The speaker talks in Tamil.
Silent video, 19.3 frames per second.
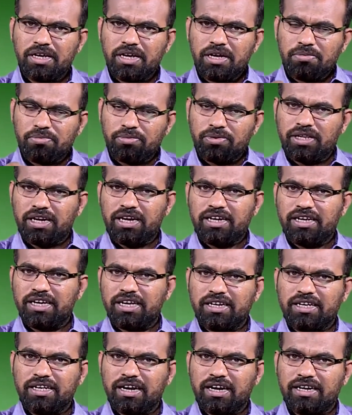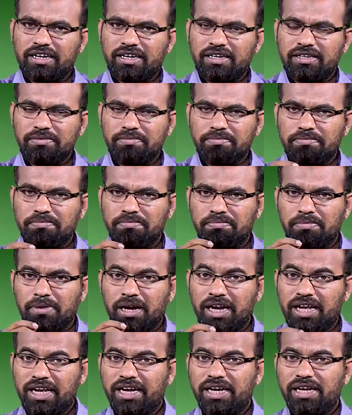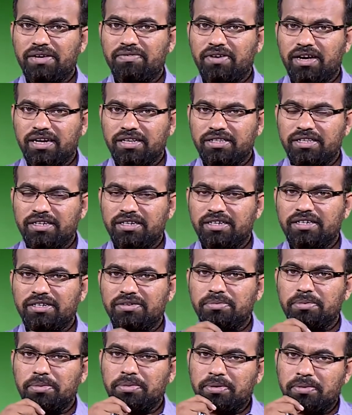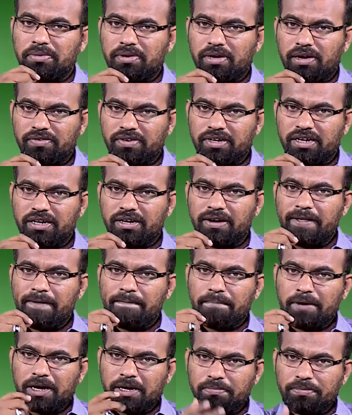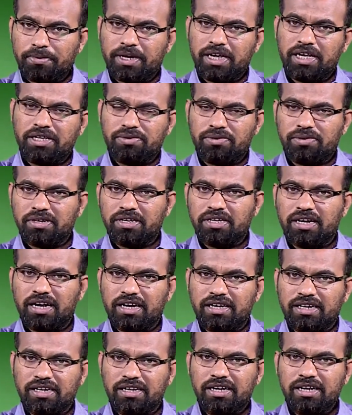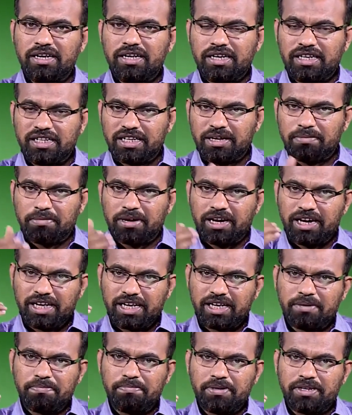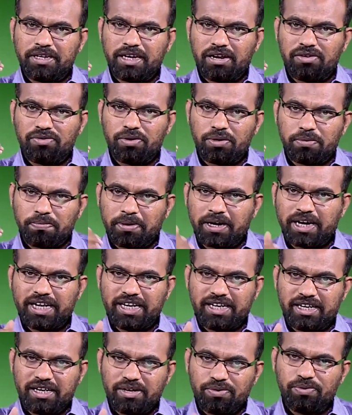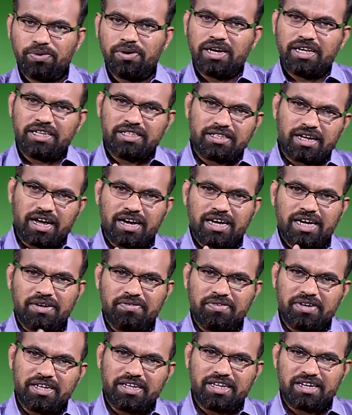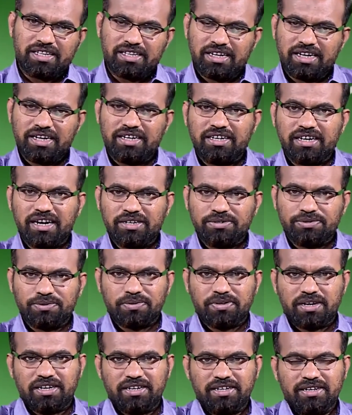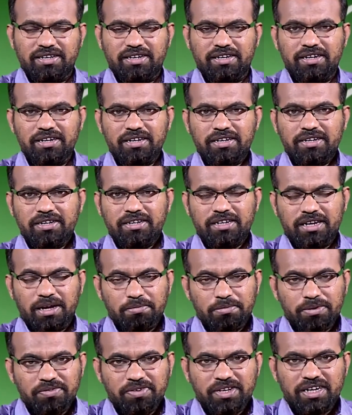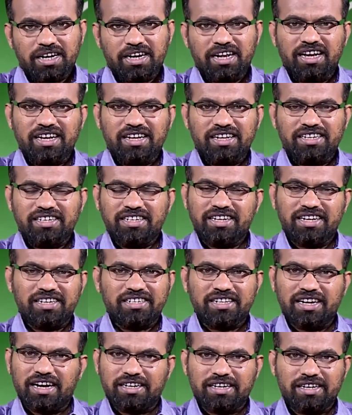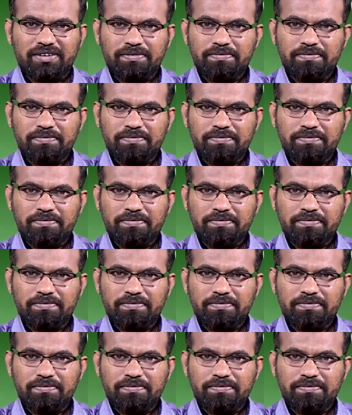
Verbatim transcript: முதலில் கேட்கிறார்கள் மலையடி வாரத்தில் நின்று அவர்கள் பரப்புரையை தொடங்குகிறார்கள் இந்த மலைக்கு பின்னால் ஒரு படை உங்களை தாக்க வருகிறது என்று நான் சொன்னால் நீங்கள் நம்புவீர்களா என்று கேட்கிறார்கள்